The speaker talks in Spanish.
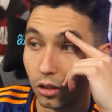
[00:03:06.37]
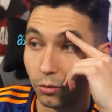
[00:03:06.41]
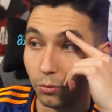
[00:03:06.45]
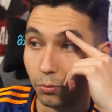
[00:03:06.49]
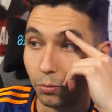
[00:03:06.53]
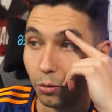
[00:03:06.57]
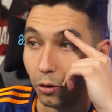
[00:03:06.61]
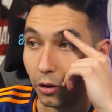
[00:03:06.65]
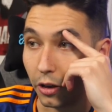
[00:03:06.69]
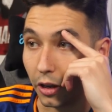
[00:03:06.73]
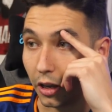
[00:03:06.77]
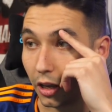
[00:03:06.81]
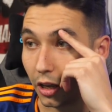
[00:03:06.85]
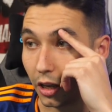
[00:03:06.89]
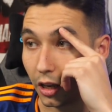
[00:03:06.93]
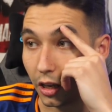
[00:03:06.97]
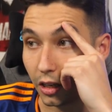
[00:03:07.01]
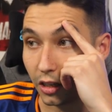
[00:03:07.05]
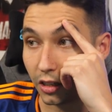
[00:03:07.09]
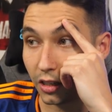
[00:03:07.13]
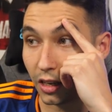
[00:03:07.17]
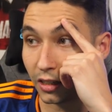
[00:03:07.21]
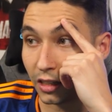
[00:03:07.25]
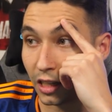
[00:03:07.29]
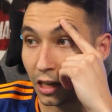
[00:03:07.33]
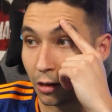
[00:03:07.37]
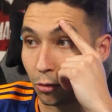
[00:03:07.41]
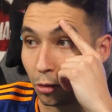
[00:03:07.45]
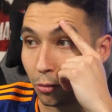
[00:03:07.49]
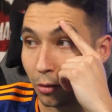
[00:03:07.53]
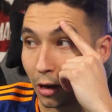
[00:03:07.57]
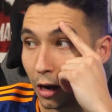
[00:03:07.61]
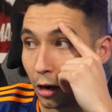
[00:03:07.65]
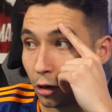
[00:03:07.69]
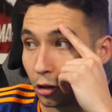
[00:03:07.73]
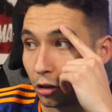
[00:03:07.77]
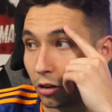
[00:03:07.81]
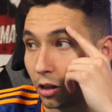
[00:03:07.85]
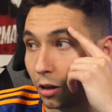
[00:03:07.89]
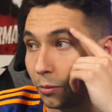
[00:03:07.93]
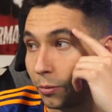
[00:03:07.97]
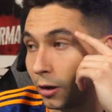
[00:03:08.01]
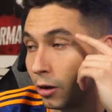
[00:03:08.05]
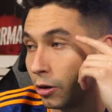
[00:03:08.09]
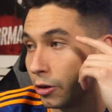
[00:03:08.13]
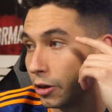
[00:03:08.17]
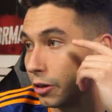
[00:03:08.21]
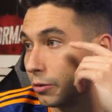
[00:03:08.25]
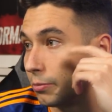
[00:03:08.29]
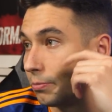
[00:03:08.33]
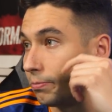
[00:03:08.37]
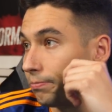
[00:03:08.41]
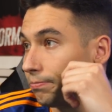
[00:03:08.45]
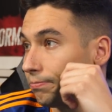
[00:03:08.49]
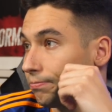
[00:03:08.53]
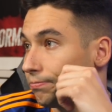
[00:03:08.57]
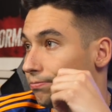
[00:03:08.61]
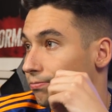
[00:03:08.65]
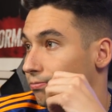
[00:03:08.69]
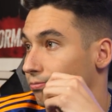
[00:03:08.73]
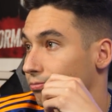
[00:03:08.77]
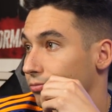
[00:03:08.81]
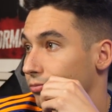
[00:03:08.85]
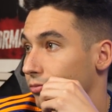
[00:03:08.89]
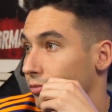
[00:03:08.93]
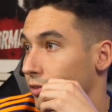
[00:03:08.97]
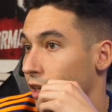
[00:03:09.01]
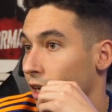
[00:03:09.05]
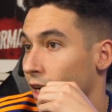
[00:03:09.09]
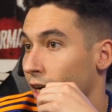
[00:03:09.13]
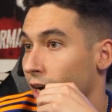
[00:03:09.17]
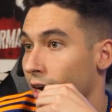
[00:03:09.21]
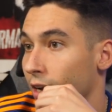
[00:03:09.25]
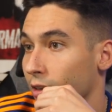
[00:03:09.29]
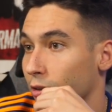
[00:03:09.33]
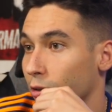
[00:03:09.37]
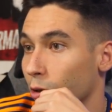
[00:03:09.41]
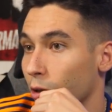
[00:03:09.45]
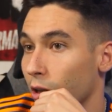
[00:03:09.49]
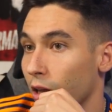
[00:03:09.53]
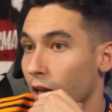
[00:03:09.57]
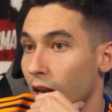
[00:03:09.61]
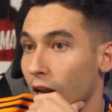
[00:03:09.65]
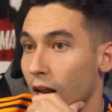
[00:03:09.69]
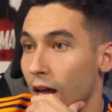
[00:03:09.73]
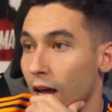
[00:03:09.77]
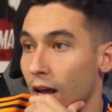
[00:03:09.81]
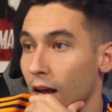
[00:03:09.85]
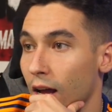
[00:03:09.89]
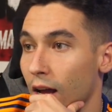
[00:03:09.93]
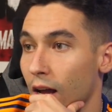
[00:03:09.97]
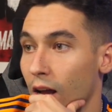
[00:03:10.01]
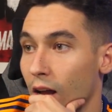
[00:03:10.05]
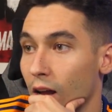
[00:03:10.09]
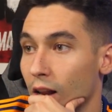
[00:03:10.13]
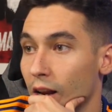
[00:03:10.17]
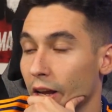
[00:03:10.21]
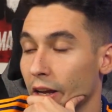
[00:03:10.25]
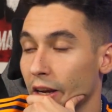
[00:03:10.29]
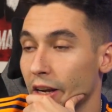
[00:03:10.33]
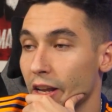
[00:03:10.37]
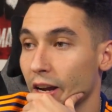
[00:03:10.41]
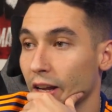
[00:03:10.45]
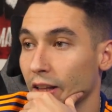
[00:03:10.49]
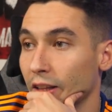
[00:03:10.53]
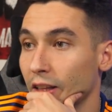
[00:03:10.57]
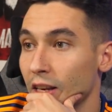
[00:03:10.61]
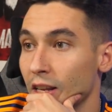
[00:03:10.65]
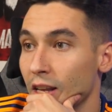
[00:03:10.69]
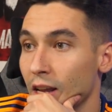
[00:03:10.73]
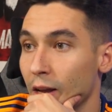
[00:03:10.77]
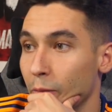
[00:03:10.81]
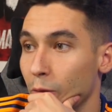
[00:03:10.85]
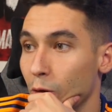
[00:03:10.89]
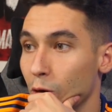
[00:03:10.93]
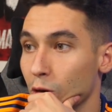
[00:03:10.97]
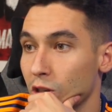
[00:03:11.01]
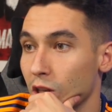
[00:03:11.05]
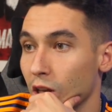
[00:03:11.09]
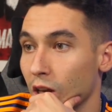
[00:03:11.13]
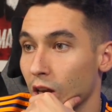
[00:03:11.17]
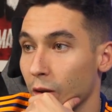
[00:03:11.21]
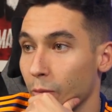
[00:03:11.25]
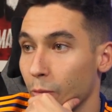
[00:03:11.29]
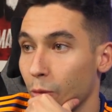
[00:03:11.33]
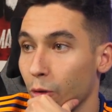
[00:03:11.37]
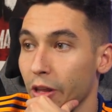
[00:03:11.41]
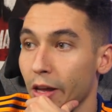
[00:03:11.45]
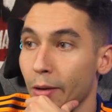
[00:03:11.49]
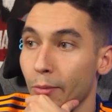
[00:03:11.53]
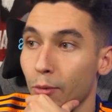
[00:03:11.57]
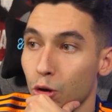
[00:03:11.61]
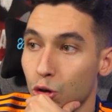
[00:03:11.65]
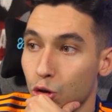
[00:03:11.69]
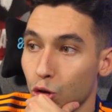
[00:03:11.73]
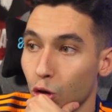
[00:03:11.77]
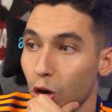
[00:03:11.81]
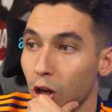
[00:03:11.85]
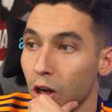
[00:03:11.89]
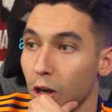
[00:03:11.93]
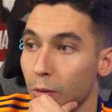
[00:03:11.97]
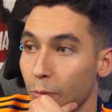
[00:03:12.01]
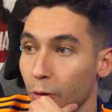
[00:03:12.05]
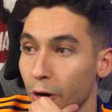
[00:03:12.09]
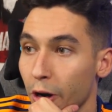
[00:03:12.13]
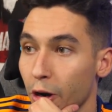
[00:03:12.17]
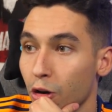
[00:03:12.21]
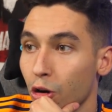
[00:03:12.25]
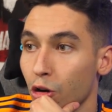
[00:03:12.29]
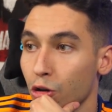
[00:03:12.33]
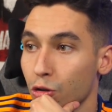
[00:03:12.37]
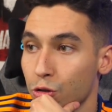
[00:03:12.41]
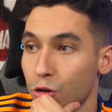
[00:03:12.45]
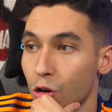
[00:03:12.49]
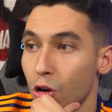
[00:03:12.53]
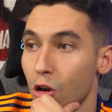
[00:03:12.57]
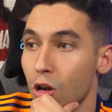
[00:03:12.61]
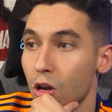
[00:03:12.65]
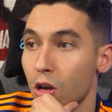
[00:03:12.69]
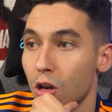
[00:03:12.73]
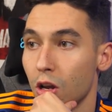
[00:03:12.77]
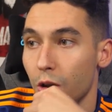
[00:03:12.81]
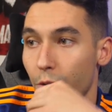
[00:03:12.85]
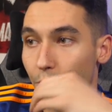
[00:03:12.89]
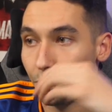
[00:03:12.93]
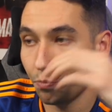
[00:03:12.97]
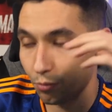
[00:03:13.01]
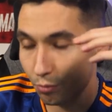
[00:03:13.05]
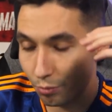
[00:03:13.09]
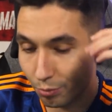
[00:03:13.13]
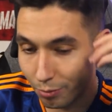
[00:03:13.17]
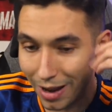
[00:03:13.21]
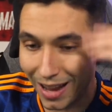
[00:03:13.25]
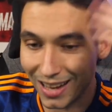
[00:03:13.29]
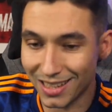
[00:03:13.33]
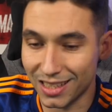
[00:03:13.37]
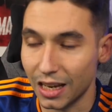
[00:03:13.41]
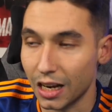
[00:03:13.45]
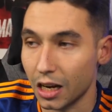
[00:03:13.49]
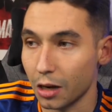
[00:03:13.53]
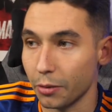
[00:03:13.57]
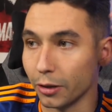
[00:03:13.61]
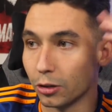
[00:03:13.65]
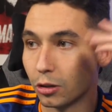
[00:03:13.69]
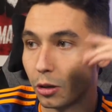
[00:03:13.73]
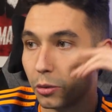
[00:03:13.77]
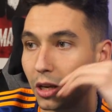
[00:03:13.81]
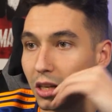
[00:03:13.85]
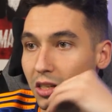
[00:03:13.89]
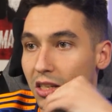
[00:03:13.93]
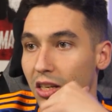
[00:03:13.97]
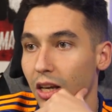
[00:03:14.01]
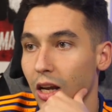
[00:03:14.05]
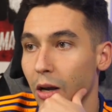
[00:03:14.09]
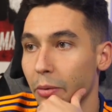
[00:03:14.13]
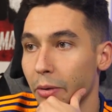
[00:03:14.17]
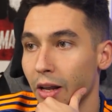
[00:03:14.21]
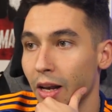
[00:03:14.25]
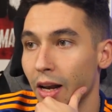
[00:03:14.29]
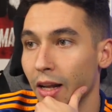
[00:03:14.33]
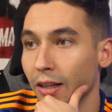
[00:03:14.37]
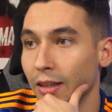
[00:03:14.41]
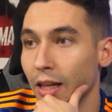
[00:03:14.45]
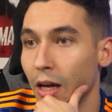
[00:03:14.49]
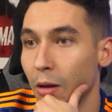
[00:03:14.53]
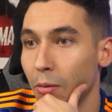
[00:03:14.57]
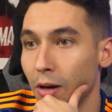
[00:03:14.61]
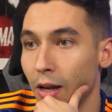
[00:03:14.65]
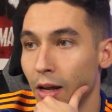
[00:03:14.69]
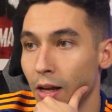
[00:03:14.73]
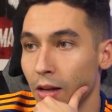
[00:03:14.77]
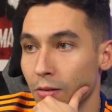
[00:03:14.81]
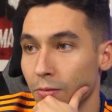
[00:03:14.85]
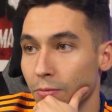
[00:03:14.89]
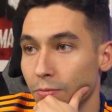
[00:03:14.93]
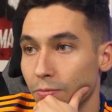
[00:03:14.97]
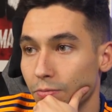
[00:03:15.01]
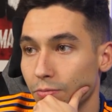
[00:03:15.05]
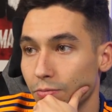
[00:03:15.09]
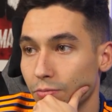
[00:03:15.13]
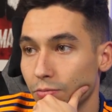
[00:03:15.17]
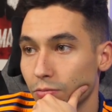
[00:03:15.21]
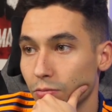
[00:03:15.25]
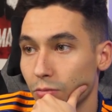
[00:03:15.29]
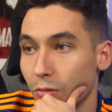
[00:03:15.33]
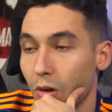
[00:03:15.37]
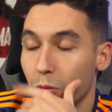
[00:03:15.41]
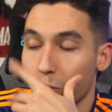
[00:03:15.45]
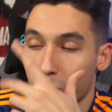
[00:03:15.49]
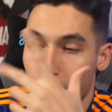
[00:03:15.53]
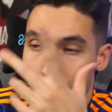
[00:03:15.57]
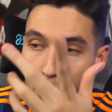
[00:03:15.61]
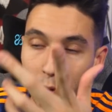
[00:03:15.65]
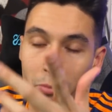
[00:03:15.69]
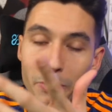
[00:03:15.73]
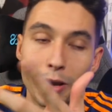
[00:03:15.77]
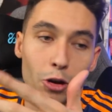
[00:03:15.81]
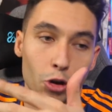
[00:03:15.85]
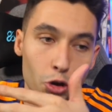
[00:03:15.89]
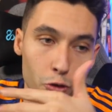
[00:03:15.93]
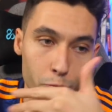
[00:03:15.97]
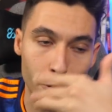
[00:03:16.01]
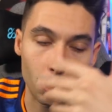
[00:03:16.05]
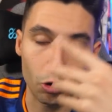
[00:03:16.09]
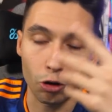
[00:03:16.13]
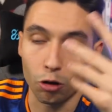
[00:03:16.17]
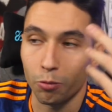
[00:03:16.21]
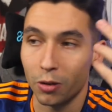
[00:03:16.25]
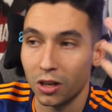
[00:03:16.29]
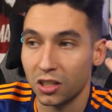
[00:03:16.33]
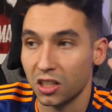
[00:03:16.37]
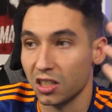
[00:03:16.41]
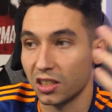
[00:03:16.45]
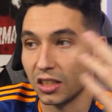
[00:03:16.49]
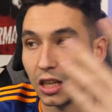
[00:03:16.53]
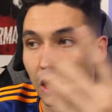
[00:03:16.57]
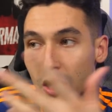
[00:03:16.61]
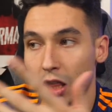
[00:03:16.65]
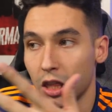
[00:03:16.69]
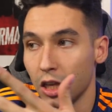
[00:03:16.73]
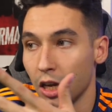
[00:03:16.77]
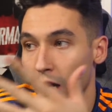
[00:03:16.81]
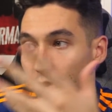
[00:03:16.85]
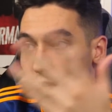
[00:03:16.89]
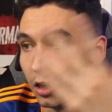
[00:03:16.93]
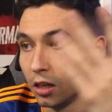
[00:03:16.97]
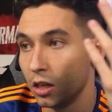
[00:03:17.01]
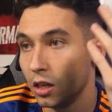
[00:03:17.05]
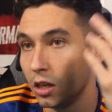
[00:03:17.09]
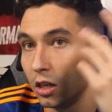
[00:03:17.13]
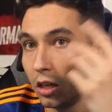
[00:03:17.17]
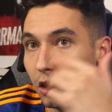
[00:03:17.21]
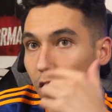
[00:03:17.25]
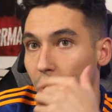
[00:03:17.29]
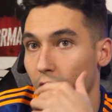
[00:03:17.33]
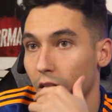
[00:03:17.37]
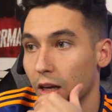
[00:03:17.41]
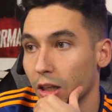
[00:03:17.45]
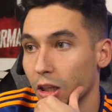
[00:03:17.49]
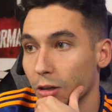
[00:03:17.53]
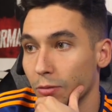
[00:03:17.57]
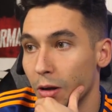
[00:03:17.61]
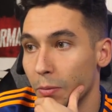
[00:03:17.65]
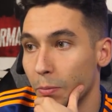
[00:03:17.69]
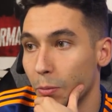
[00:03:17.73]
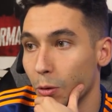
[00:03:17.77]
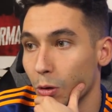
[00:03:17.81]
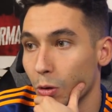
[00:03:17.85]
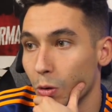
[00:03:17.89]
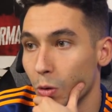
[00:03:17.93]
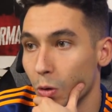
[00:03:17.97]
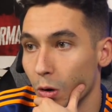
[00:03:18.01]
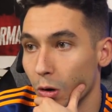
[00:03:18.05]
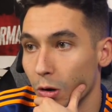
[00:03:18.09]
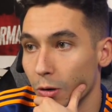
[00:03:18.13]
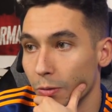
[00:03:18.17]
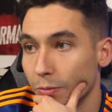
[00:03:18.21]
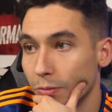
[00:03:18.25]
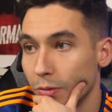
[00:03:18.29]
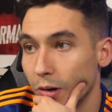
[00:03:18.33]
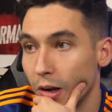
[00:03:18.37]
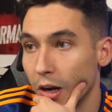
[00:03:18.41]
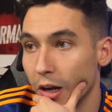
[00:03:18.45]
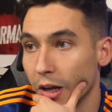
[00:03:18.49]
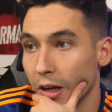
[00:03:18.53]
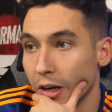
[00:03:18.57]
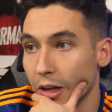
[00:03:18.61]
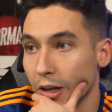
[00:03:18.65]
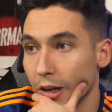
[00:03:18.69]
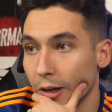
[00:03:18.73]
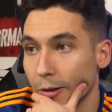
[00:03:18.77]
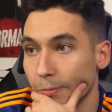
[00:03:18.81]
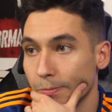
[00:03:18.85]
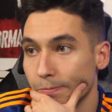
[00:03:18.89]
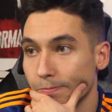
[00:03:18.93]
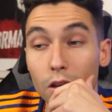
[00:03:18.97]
Pues ya tenemos mala noticia para hoy. Ya toda la alegría que teníamos de que podíamos hoy ponernos más arriba todavía si cabe en la tabla. primeros, pero con más distancia. A tomar por culo, la alegría.